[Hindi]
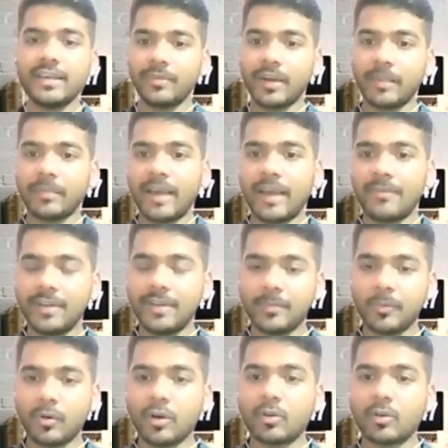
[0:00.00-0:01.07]
फिर अपने एफिलियट
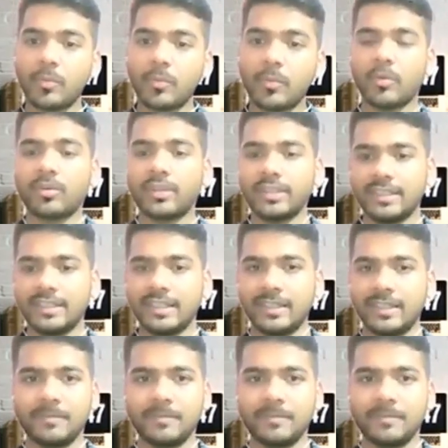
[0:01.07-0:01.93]
प्रोडक्ट को प्रमोट कीजिए